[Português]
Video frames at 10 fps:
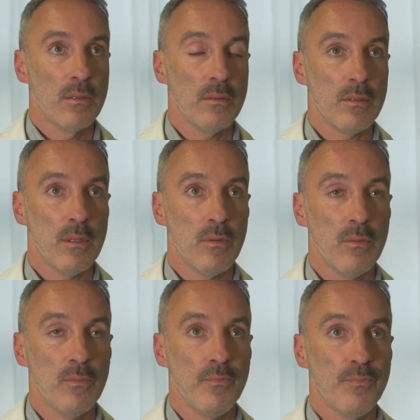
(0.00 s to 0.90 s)
de
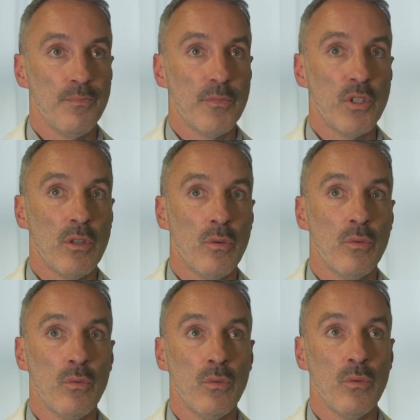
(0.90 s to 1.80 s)
não, de não
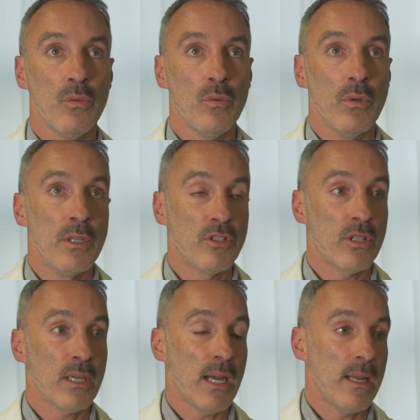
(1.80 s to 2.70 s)
o, o
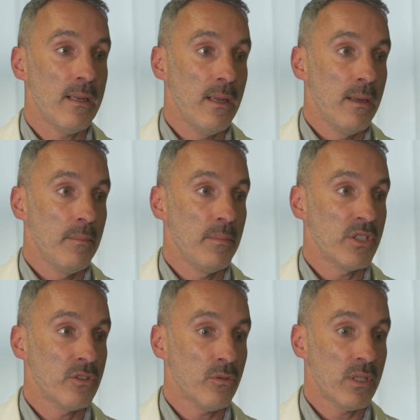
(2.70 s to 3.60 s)
destacar,
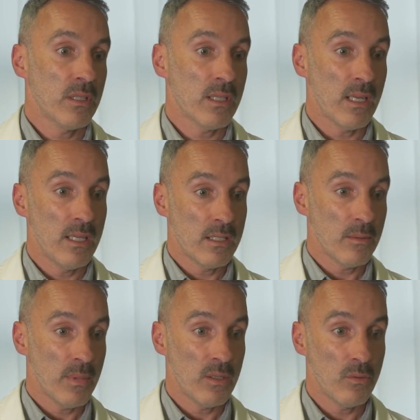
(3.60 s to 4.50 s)
mas não querendo cair
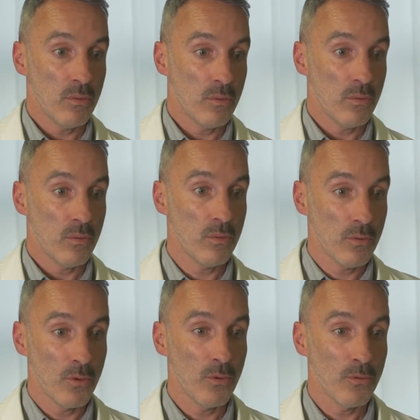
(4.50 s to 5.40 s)
também no, no,
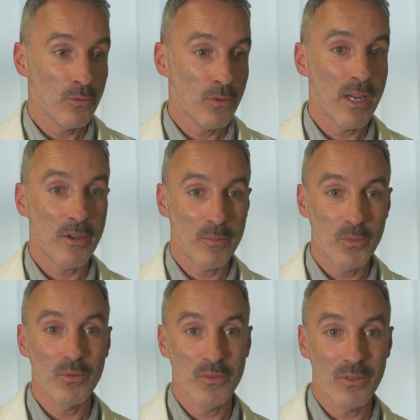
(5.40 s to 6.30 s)
no lugar
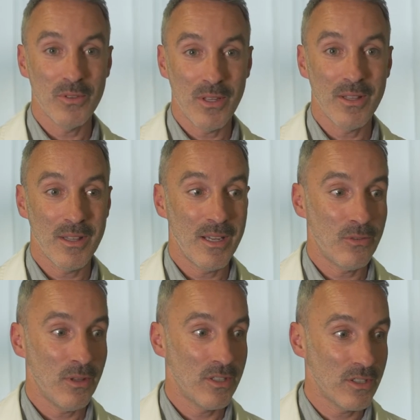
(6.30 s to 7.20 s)
comum de, da ideia que
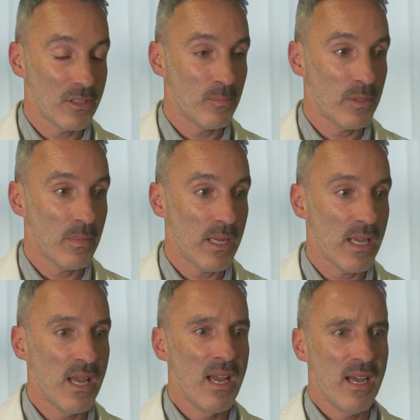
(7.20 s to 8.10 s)
toda a gente
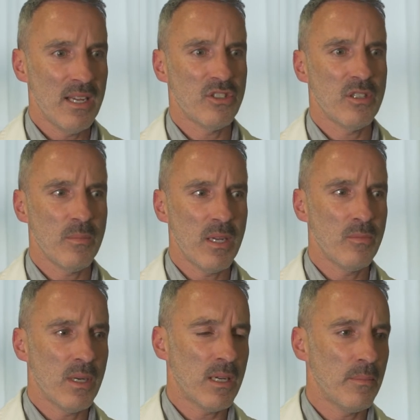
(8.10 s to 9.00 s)
permeia. Acho também
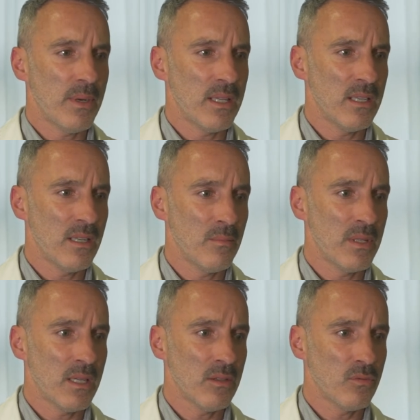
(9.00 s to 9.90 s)
uma campanha na
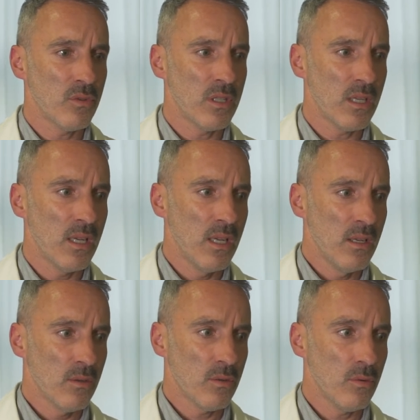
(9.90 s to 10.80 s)
minha categoria
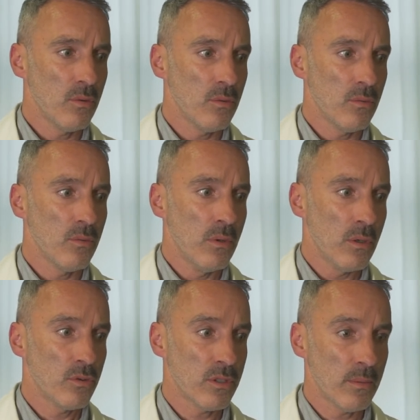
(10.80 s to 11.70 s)
que eu,
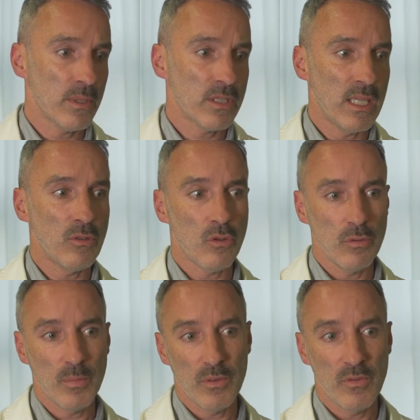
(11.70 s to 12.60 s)
eu gostei bastante, ou que
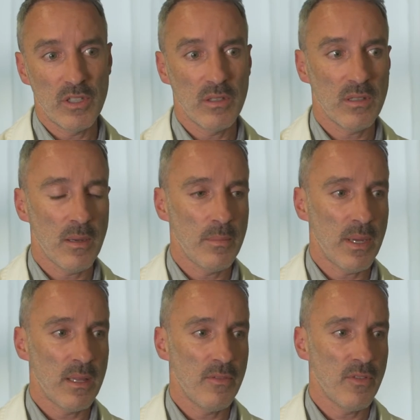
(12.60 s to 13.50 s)
do ponto de vista de
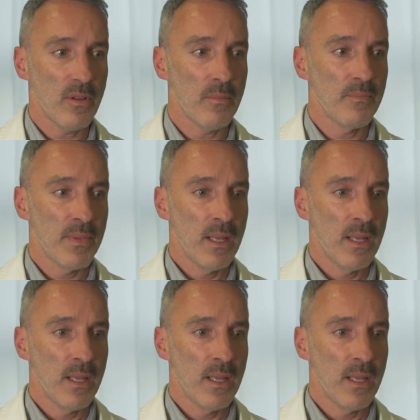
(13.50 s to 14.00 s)
campanha filme,